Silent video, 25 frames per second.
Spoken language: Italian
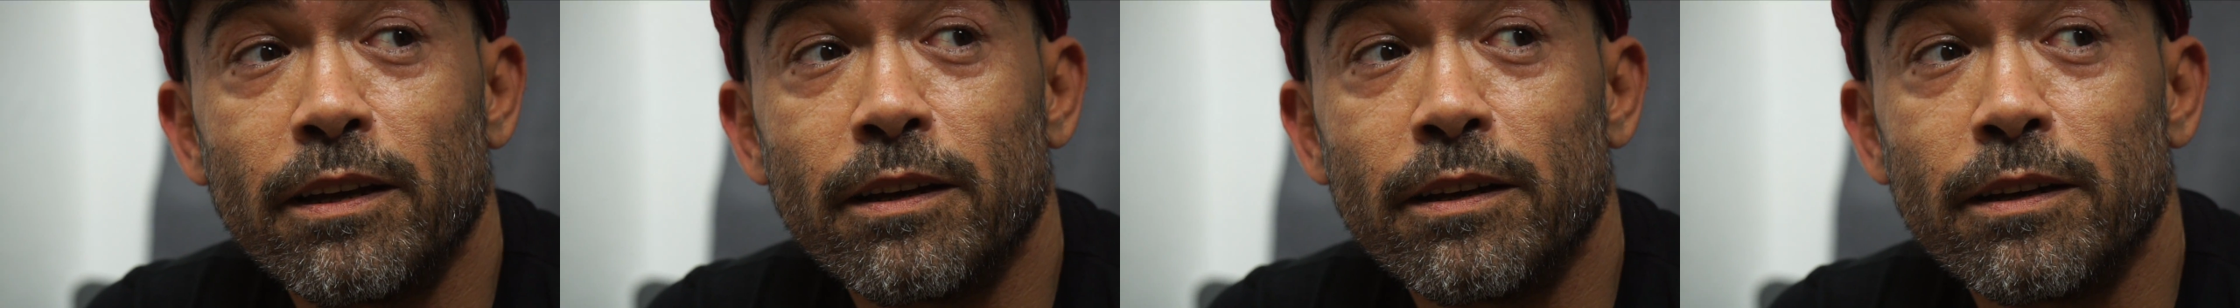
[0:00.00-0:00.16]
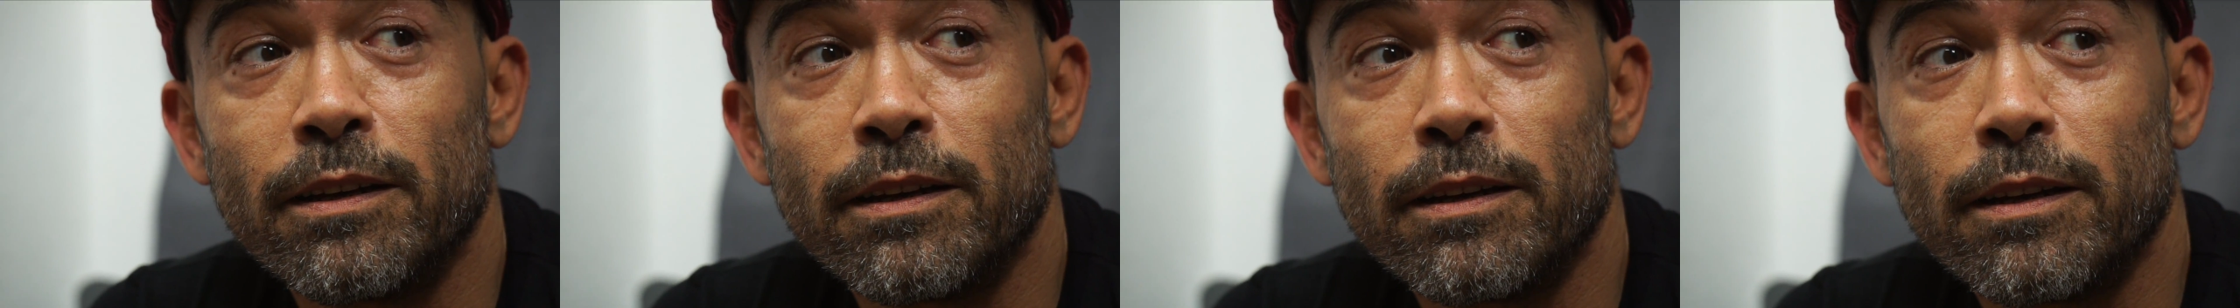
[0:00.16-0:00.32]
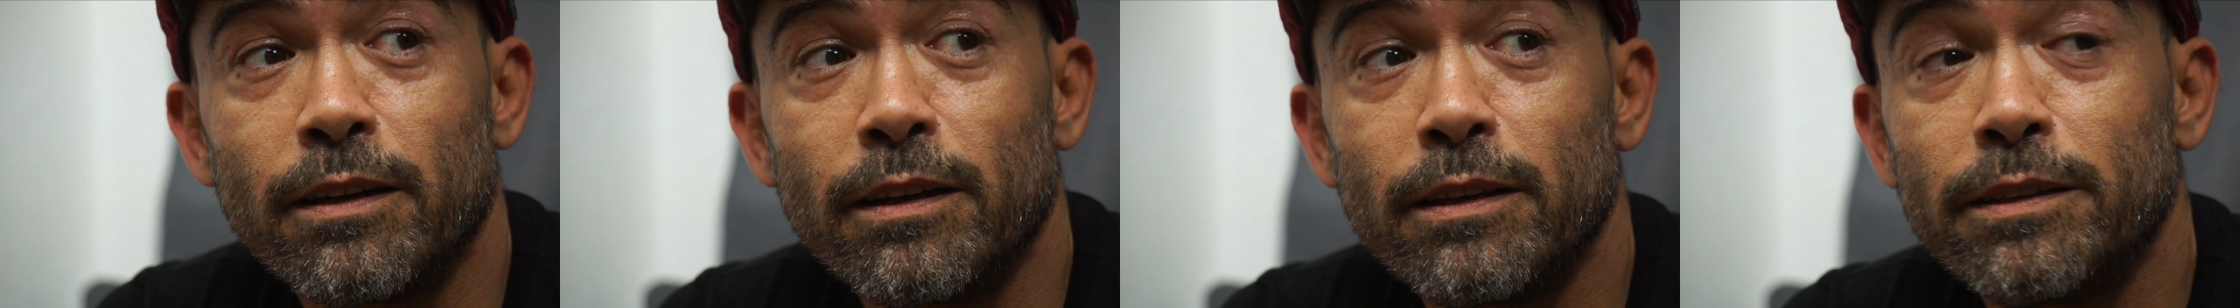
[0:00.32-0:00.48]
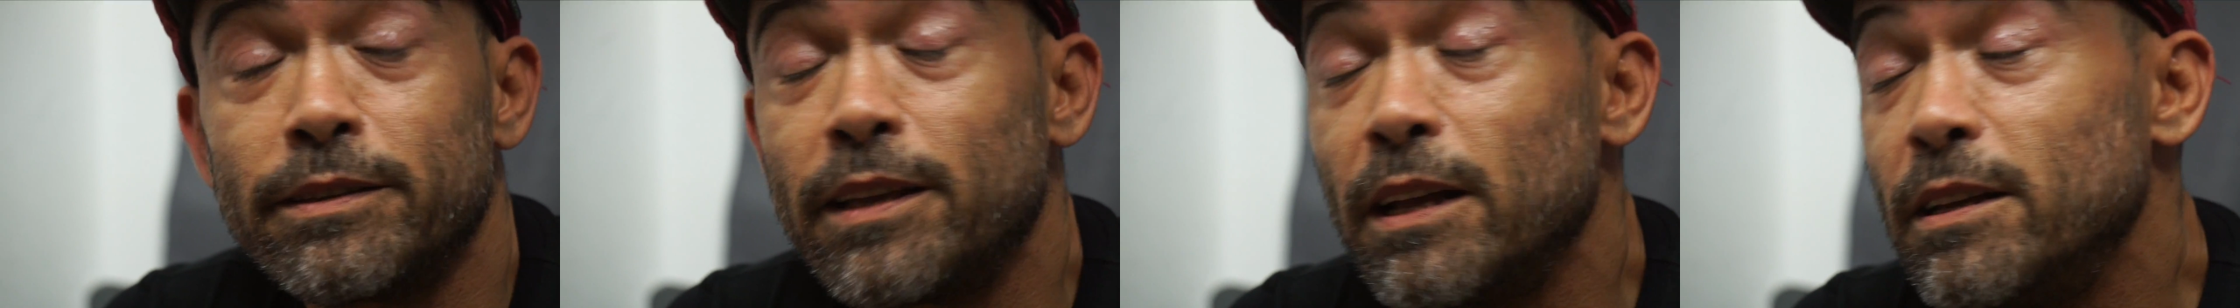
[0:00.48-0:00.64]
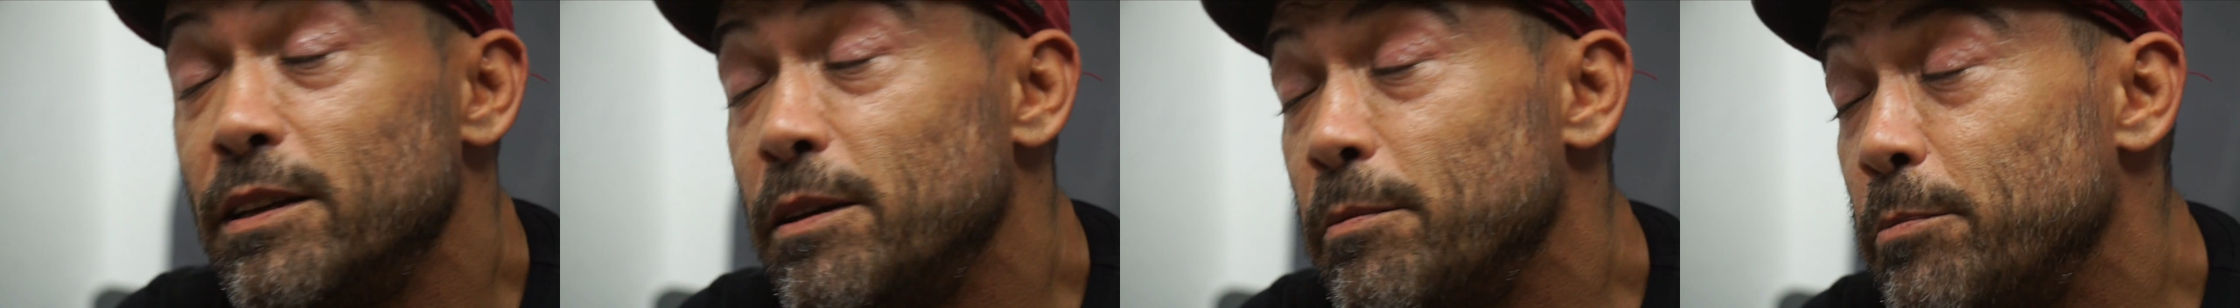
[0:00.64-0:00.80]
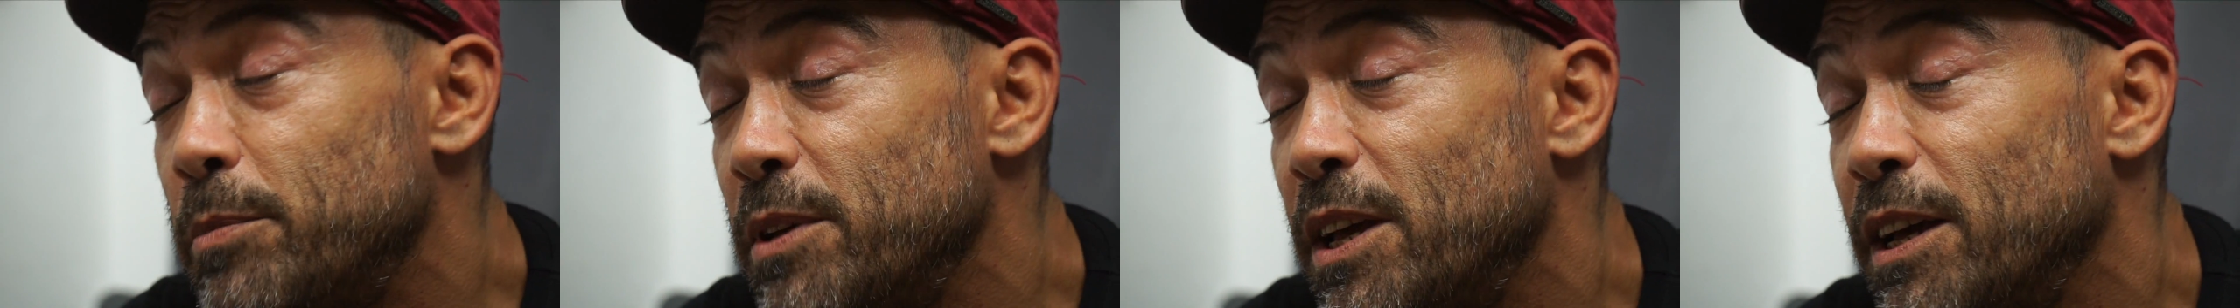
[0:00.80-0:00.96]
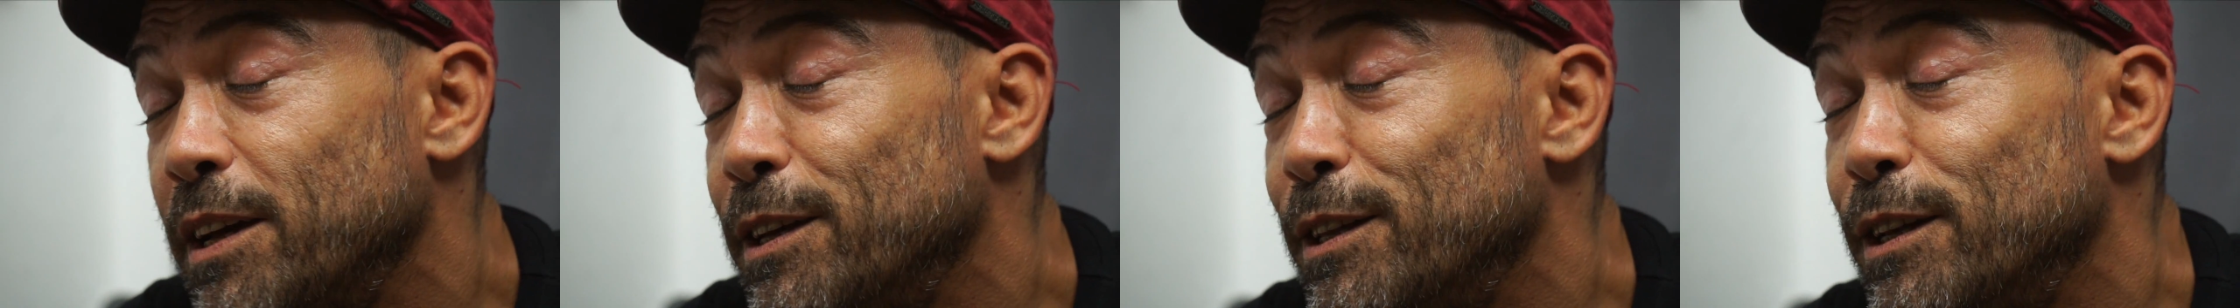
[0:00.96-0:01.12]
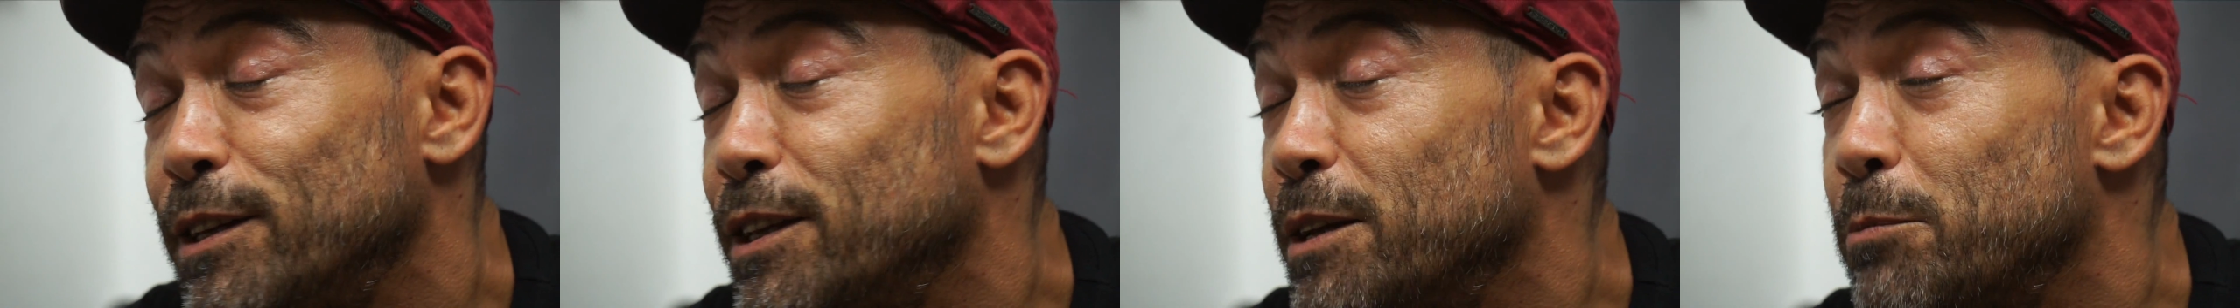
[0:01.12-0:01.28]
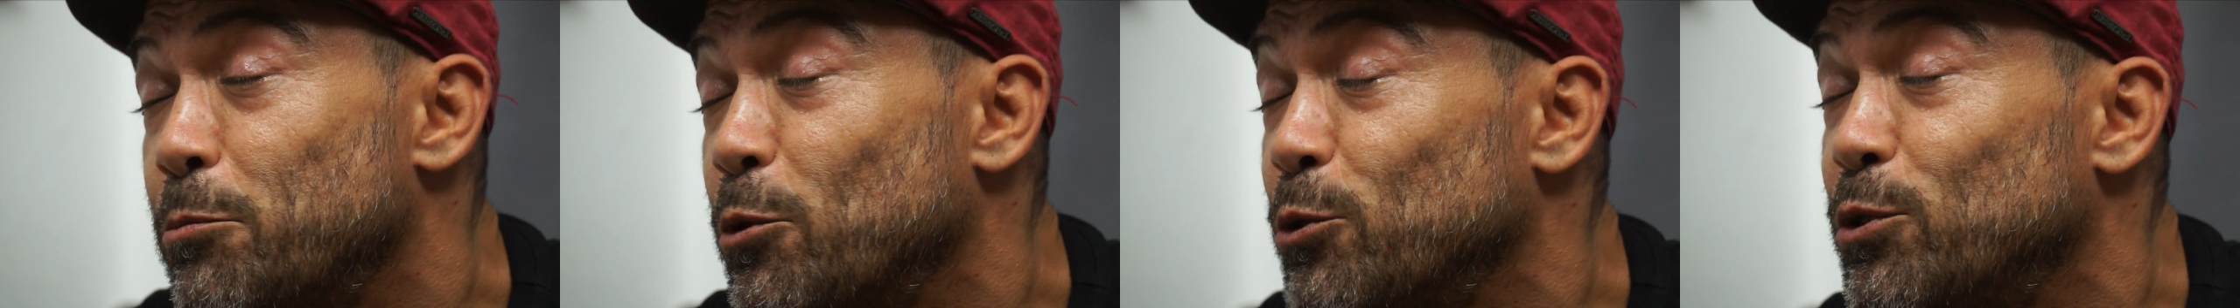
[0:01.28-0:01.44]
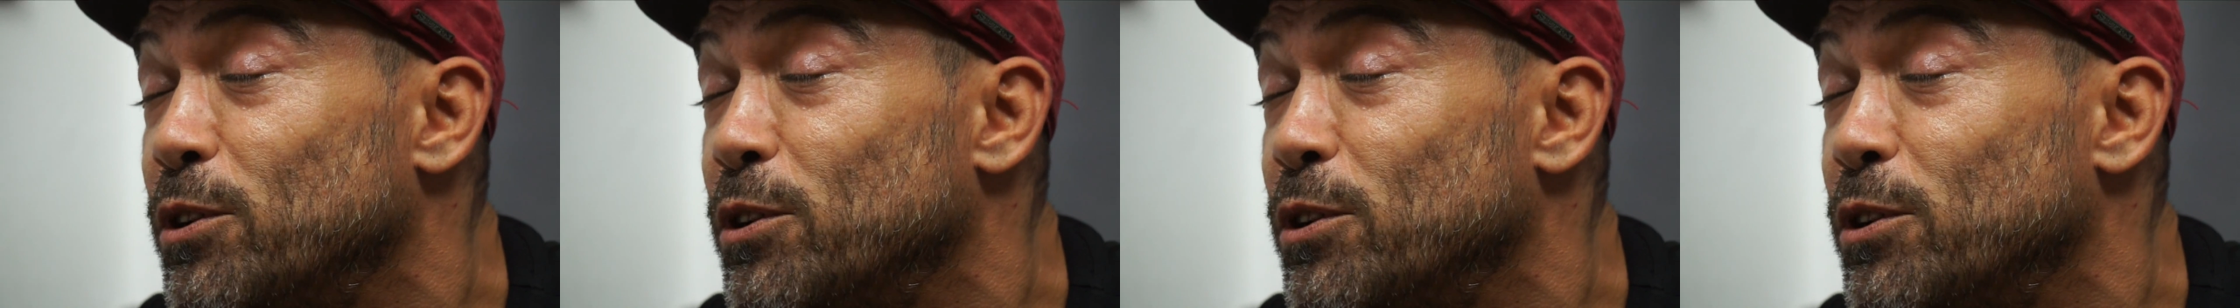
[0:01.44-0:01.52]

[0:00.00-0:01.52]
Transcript: eh, degli impieghi di tipo